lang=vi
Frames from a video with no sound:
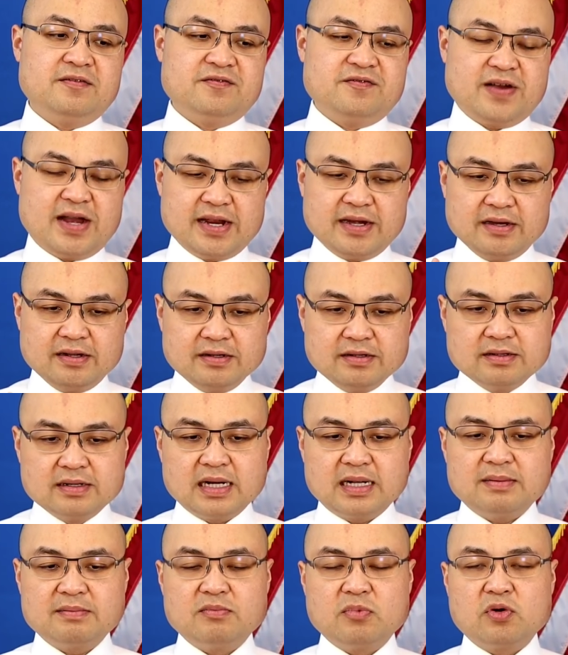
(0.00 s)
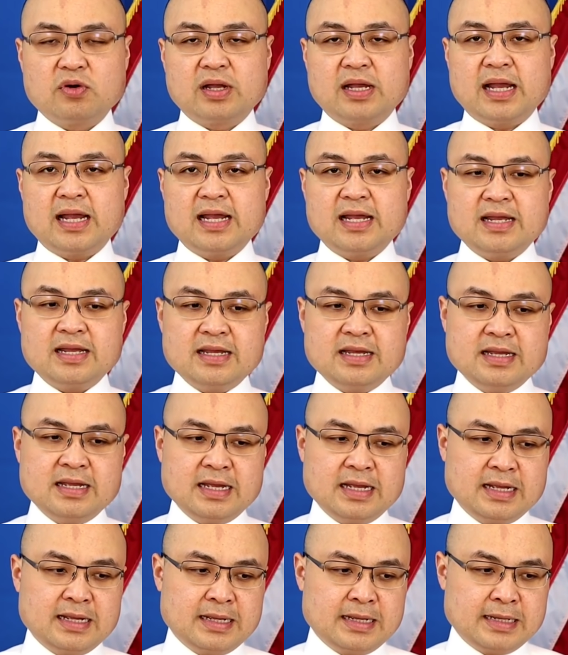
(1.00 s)
phải đưa ra một cái
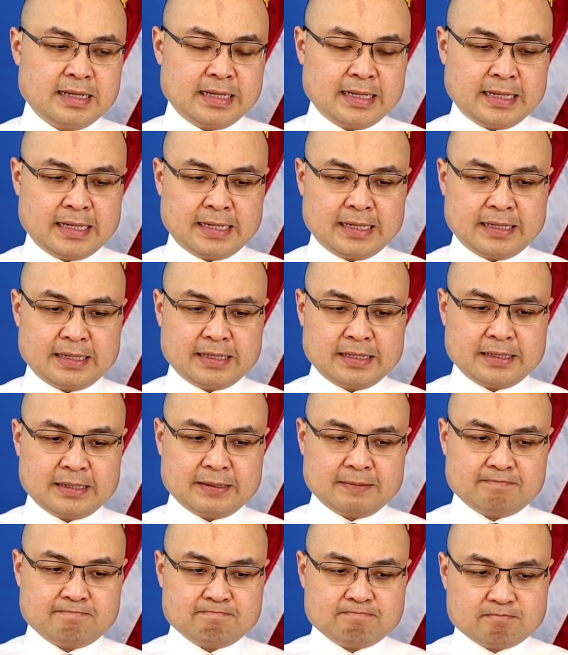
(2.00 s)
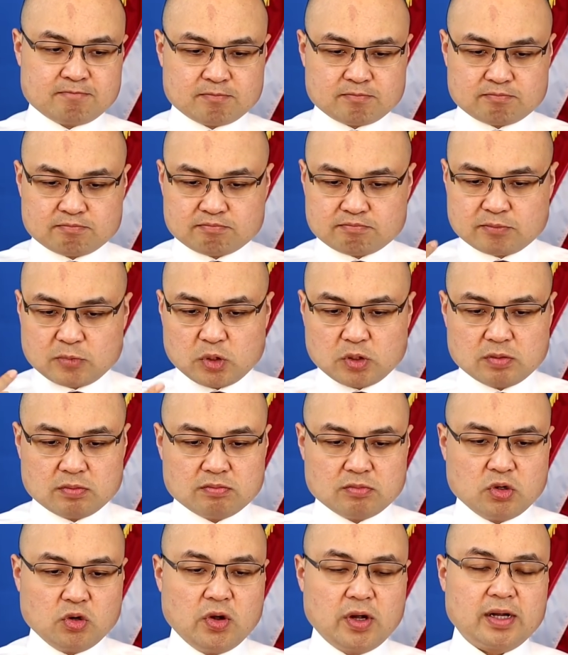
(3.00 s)
uh,
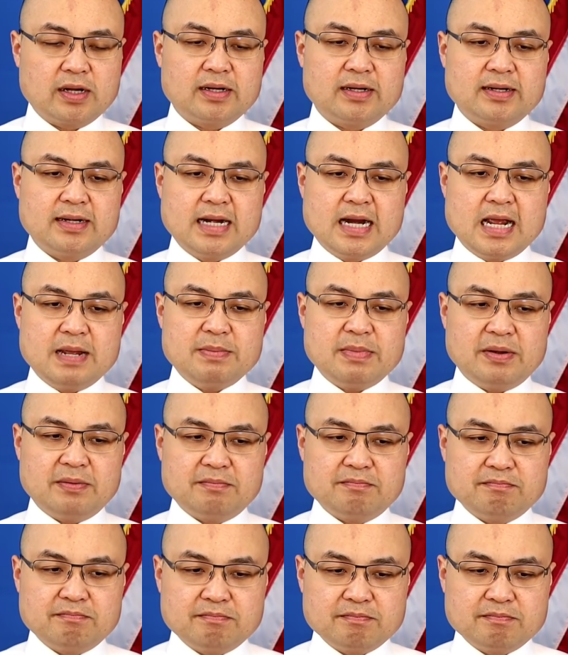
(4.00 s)
luật để mà